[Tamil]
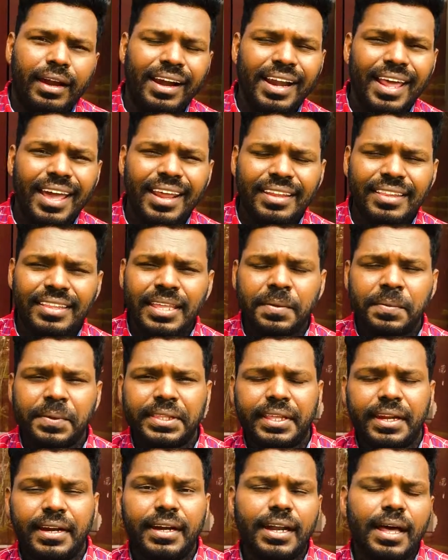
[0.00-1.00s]
ரெண்டாயிரத்தி
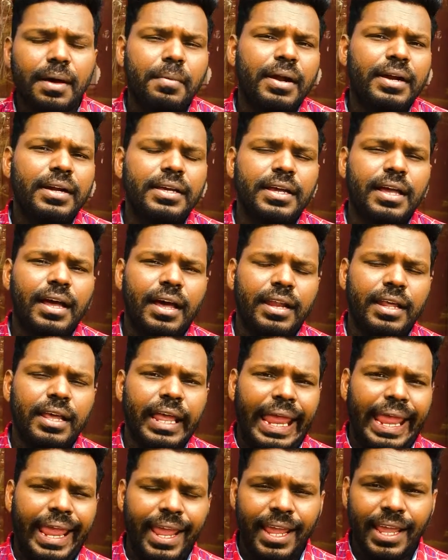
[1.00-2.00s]
இருபத்தி ரெண்டாம் ஆண்டுக்கான
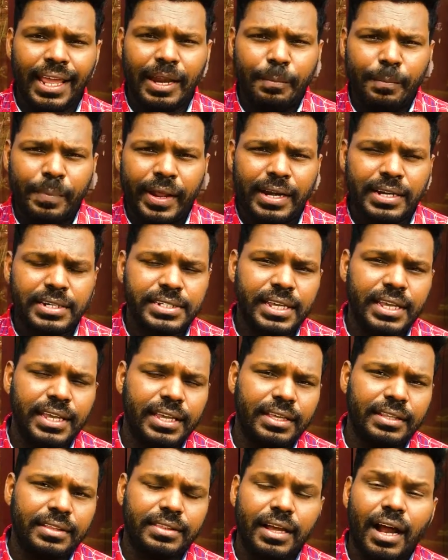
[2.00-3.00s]
ஏஎல் பரீட்சை
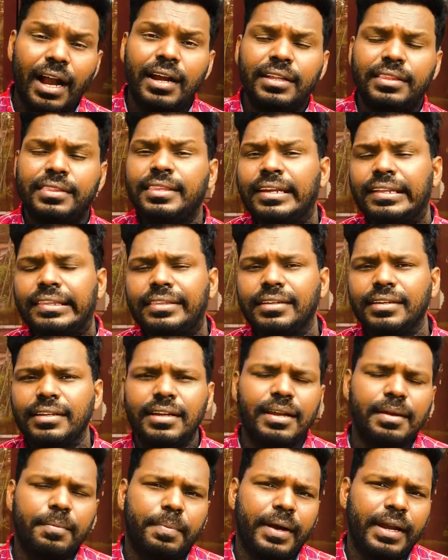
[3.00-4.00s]
தாள்
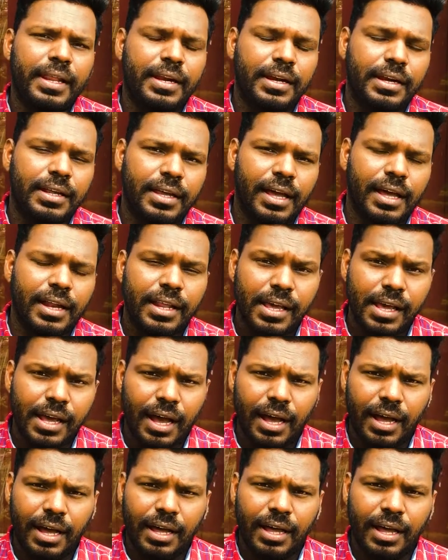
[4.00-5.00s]
திருத்துகின்ற பணிகளுக்கான
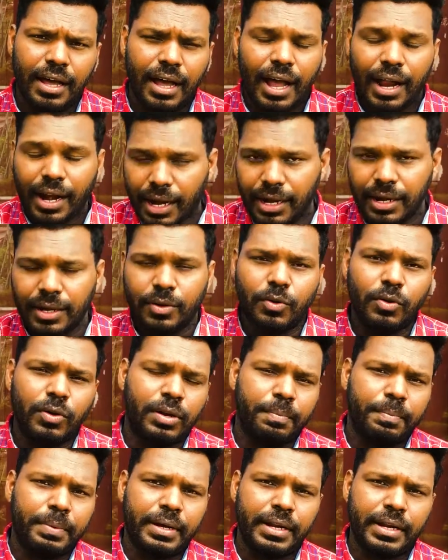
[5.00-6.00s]
ஆக்கள்
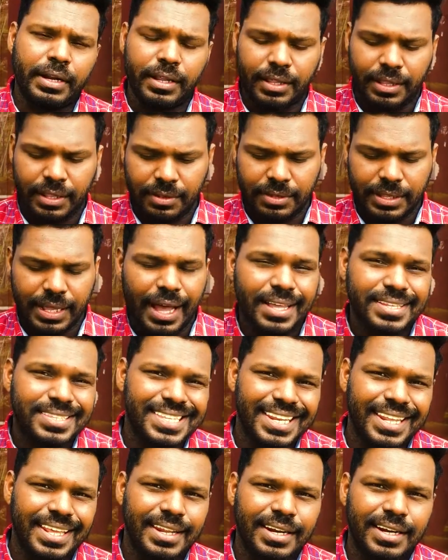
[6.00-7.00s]
கோரப்பட்டிருக்கு அதாவது
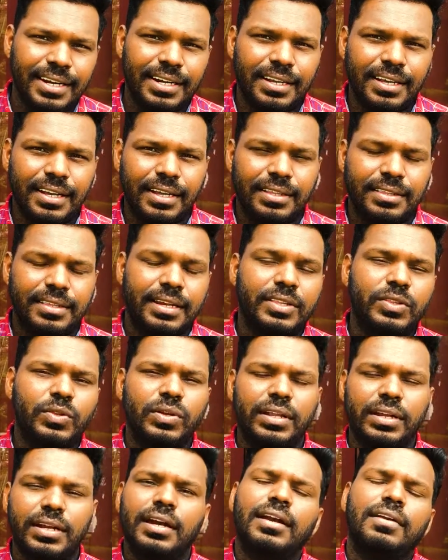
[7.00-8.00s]
ஆசிரியர்கள்
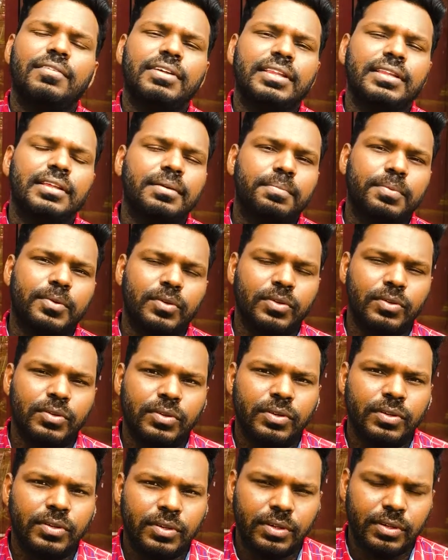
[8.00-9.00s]
திருத்துனர்கள் வந்து இப்பொழுது
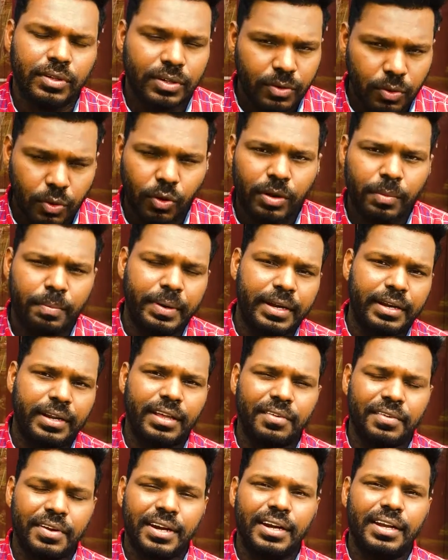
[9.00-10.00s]

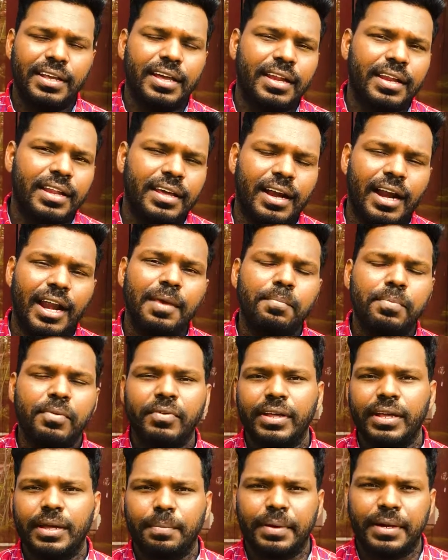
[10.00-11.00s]
கோரப்பட்டிருக்கு அவர்களுக்கான அழைப்பு
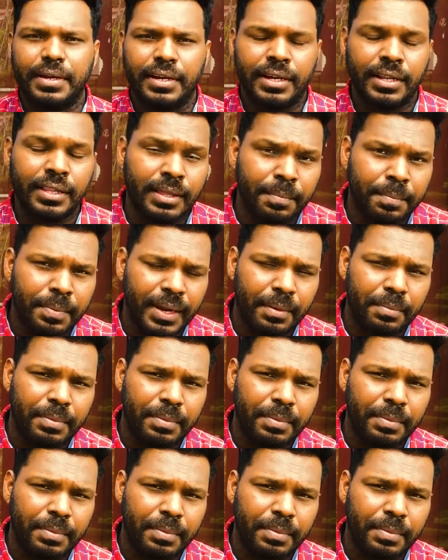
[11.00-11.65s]
விடுக்கப்பட்டிருக்கிறது எப்படி